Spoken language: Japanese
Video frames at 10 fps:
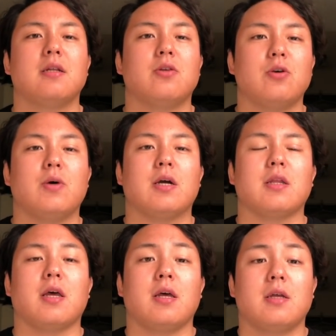というわけ
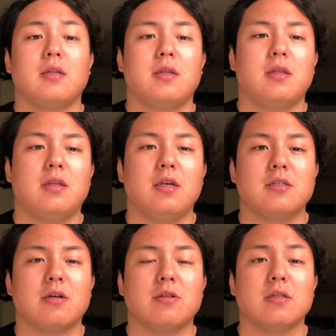で、T
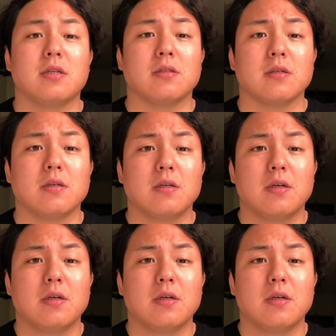ザル伝説、